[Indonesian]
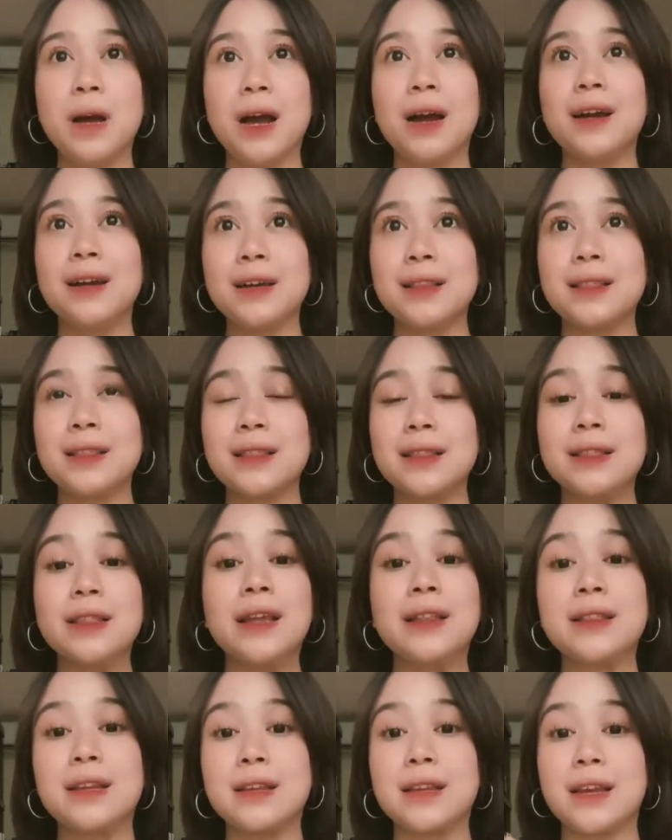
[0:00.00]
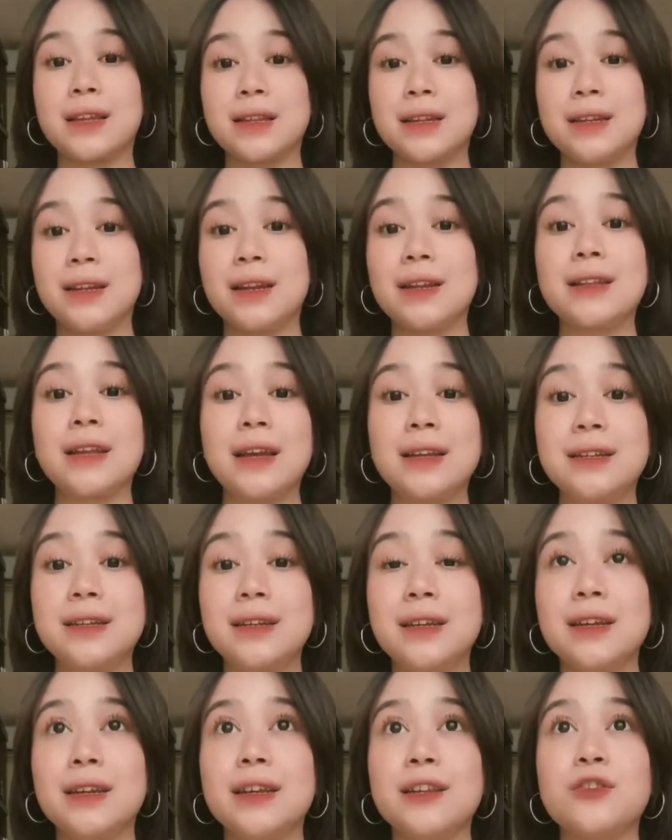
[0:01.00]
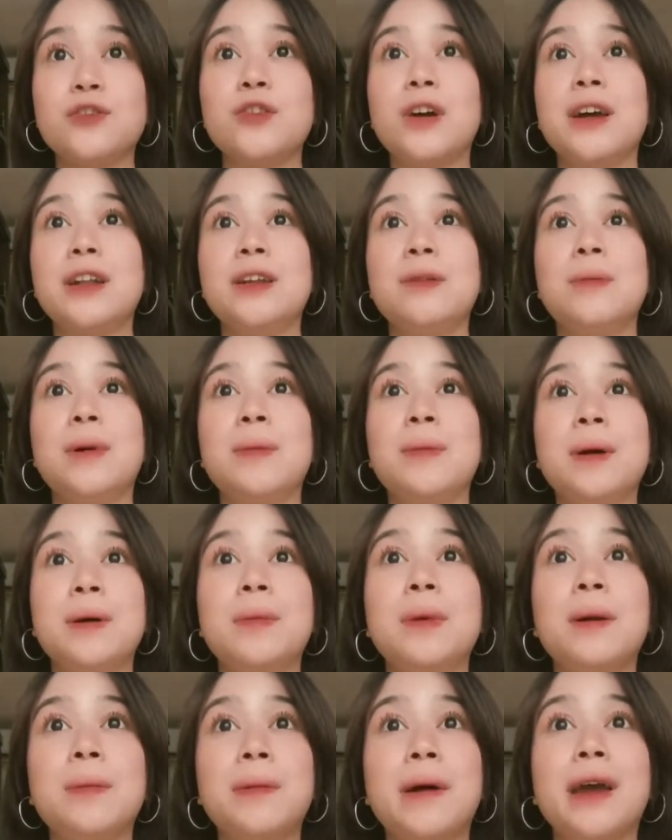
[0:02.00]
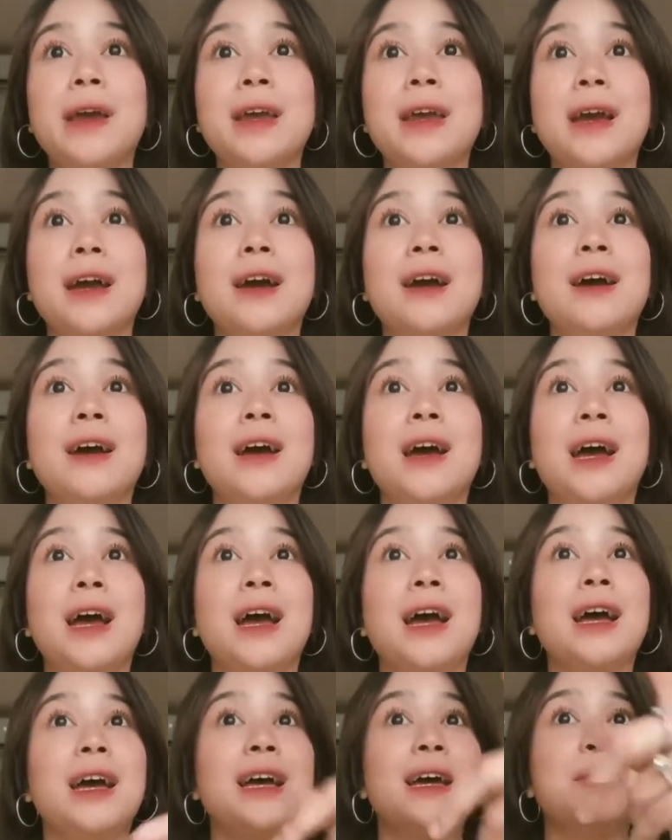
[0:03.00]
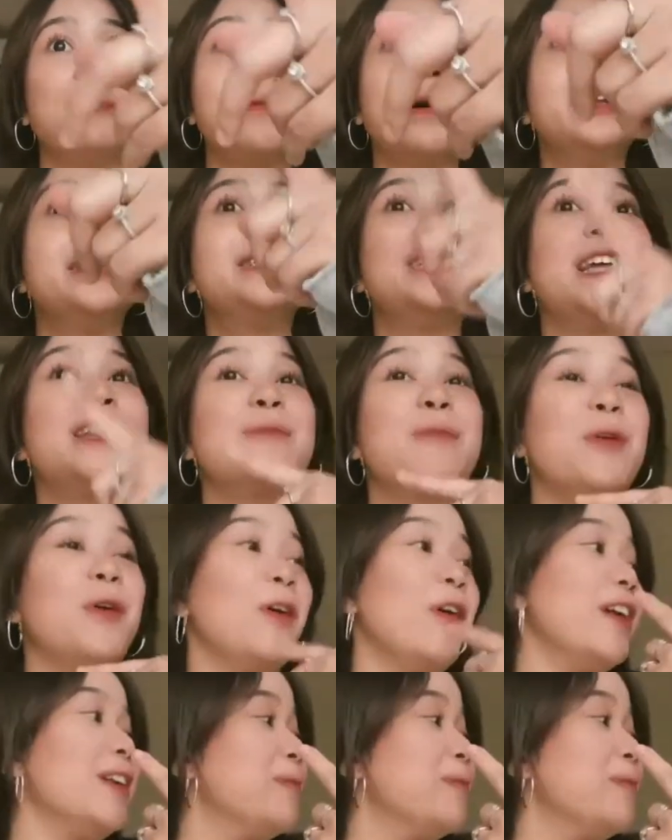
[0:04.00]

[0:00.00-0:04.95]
banget dan ternyata dari tadi itu ada bapak-bapak yang manjat pohon